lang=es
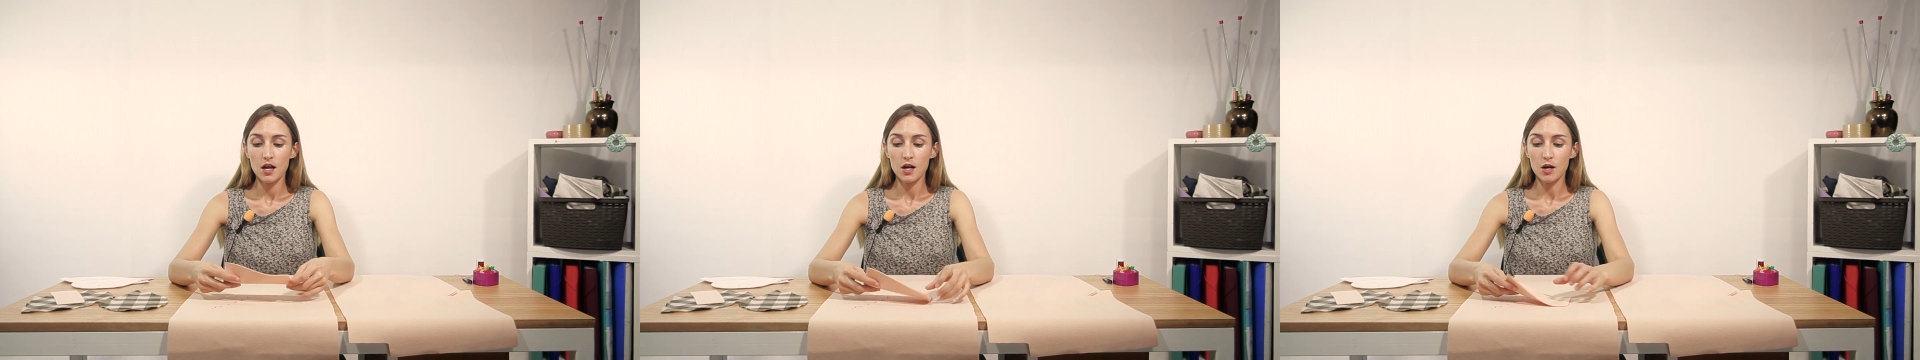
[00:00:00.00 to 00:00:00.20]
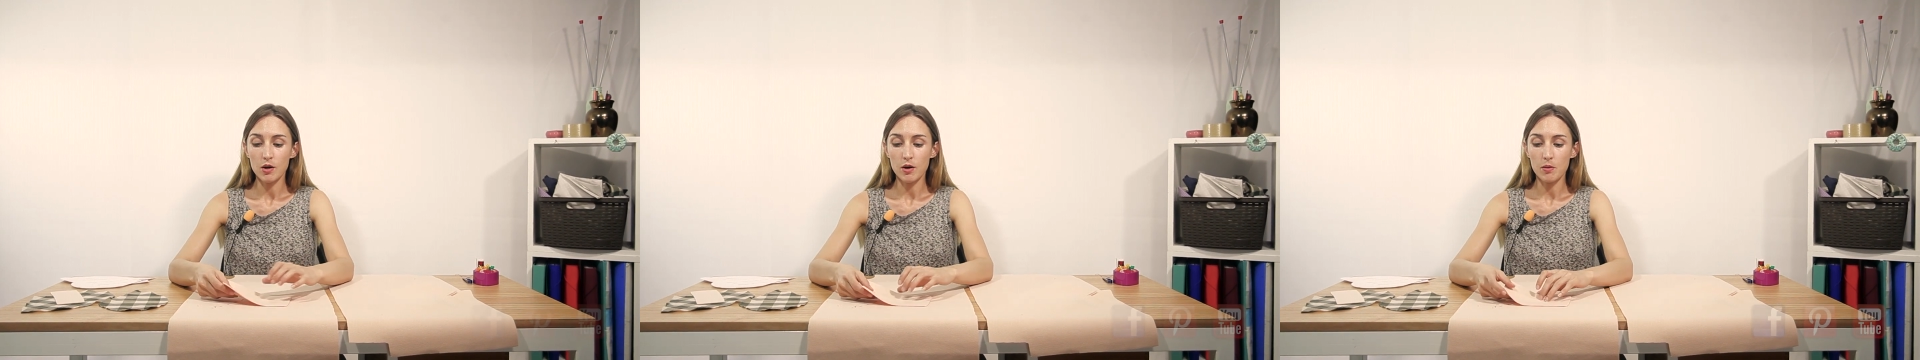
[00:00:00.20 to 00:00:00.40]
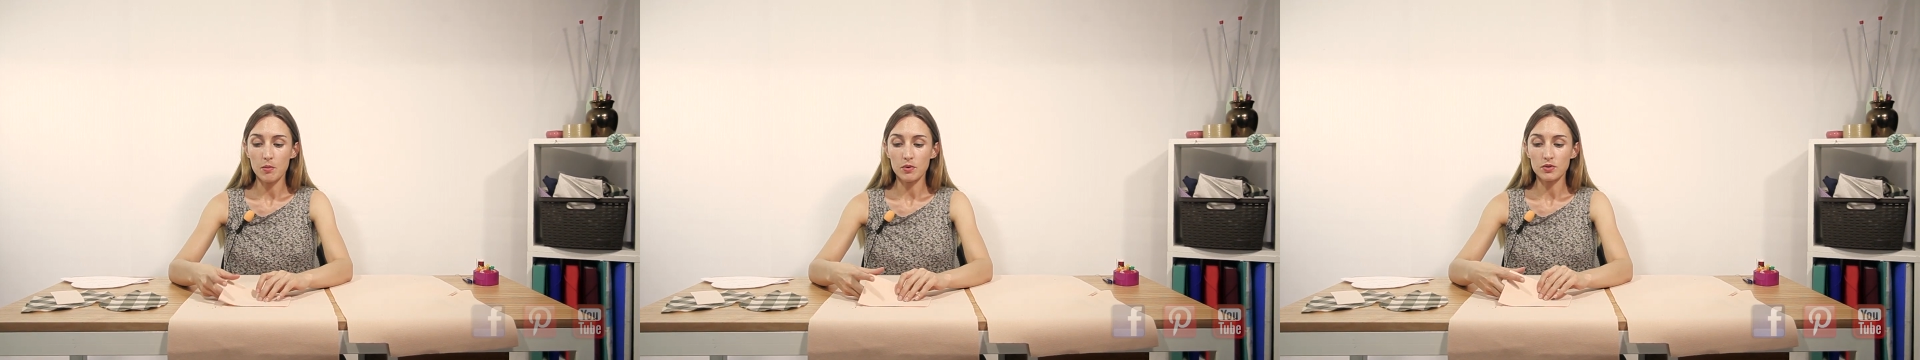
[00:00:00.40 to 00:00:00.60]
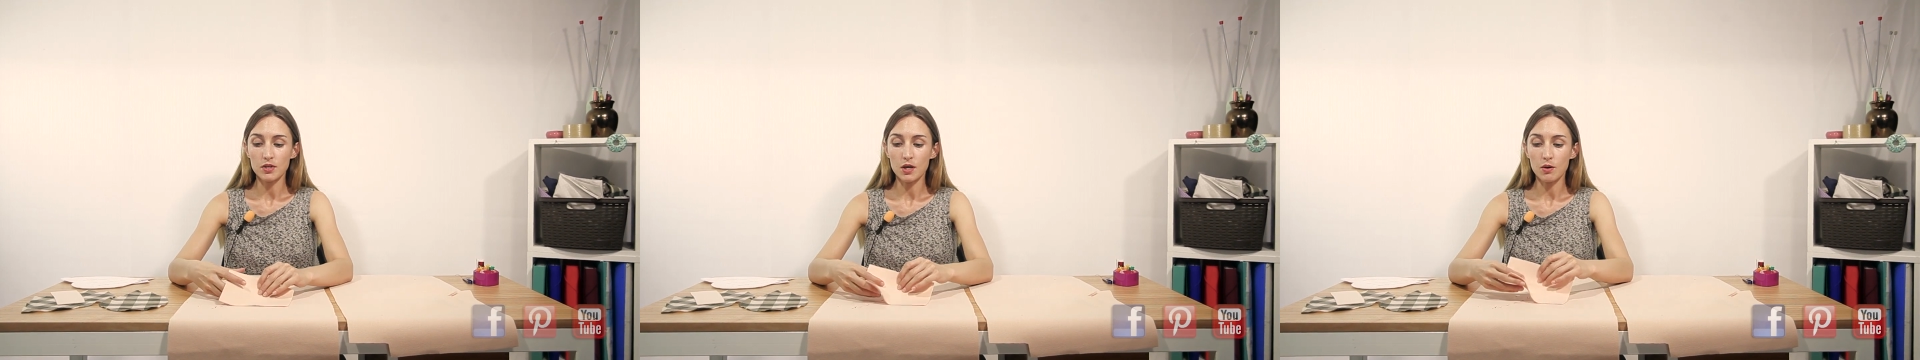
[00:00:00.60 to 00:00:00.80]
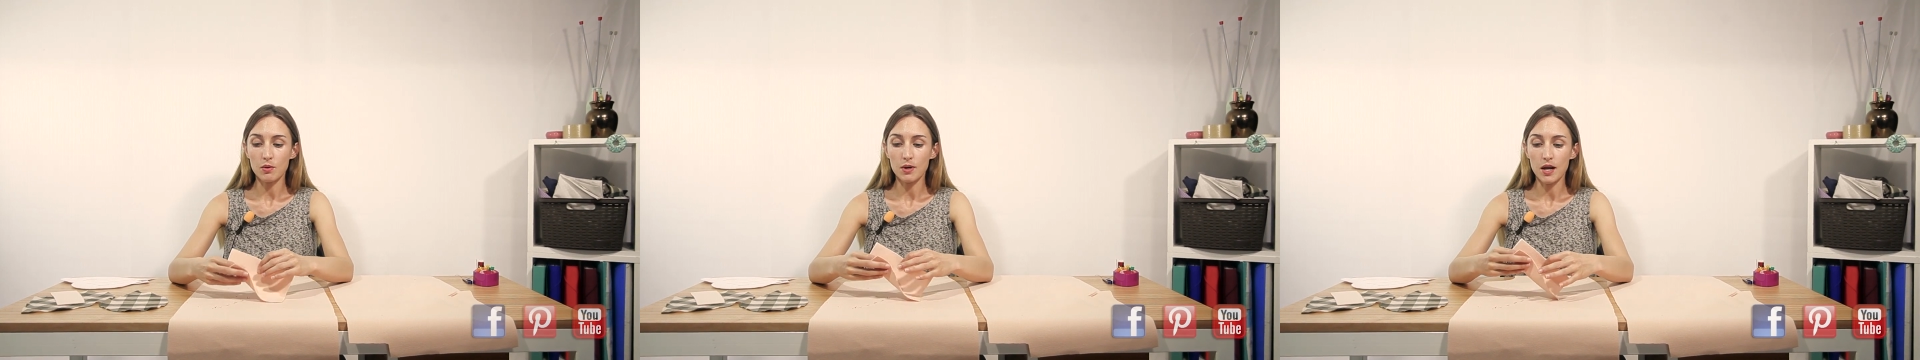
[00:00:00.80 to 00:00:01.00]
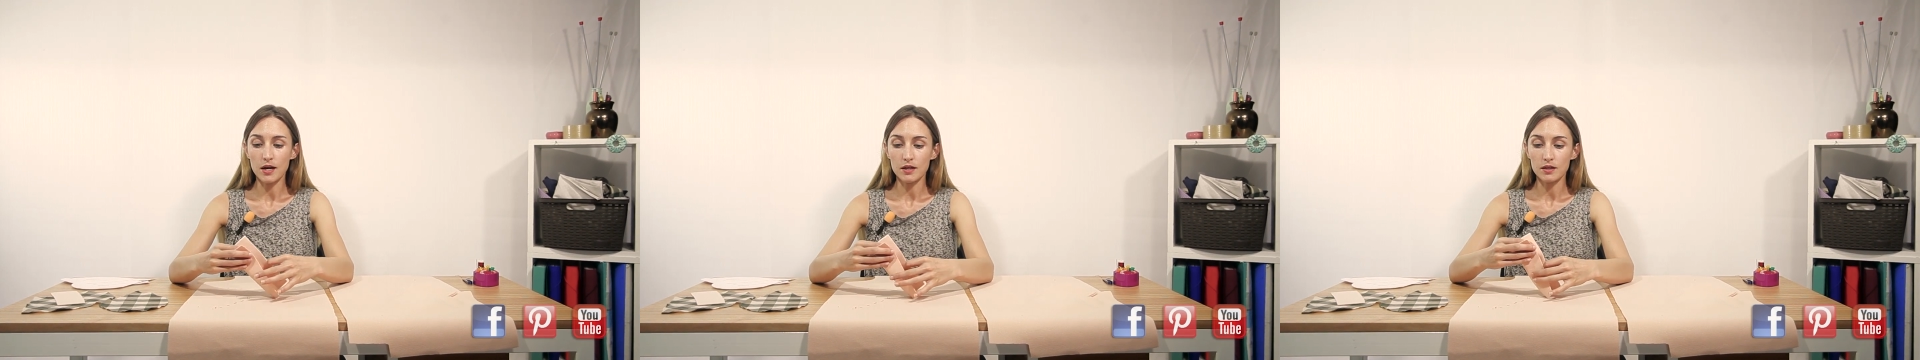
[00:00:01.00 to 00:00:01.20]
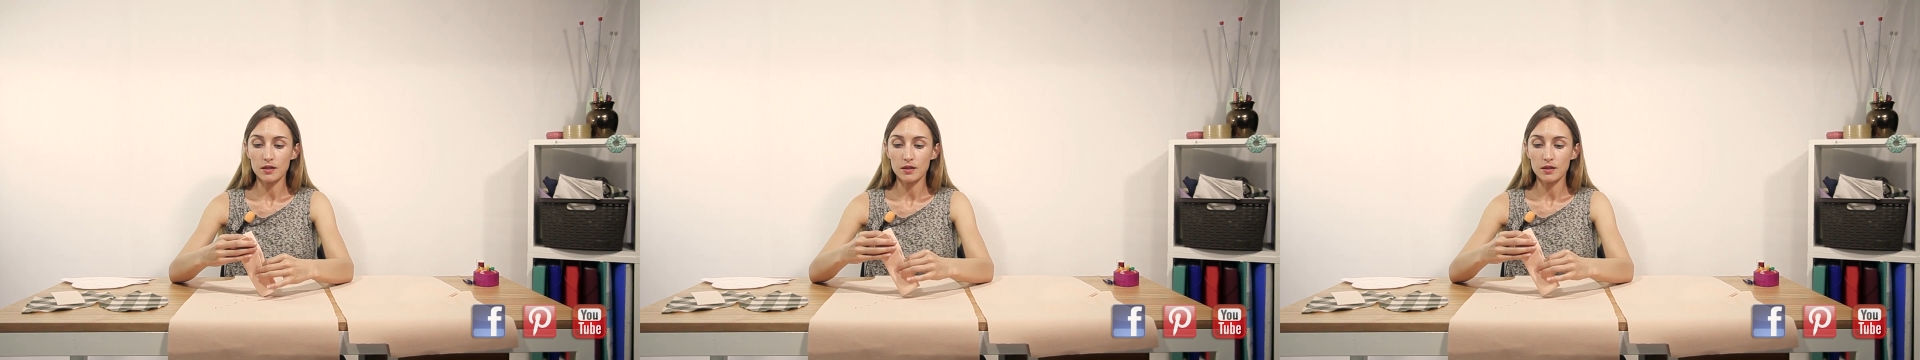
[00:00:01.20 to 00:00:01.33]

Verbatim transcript: lo vamos a doblar